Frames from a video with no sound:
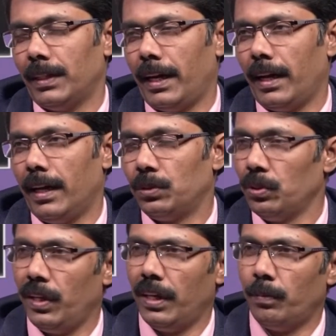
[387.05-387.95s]
சரிங்களா
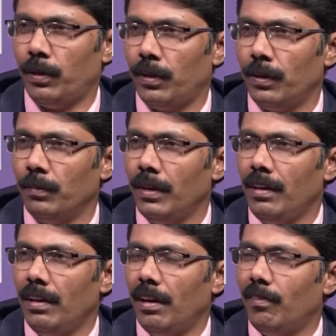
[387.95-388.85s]
சோதிக்கப்படுகிறோம்
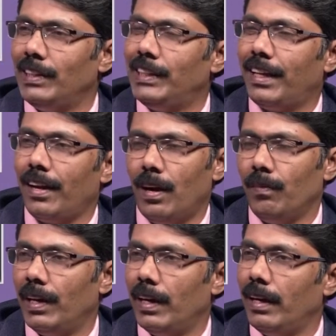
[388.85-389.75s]
வஞ்சிக்கிற
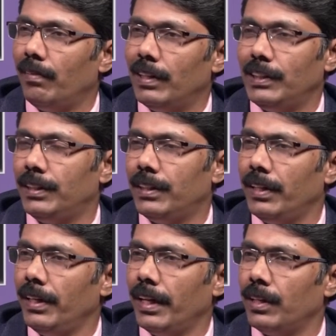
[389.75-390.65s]
ஆவிகள்
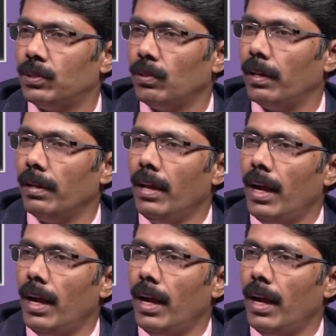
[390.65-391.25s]
வஞ்சித்தது என்று சொல்லி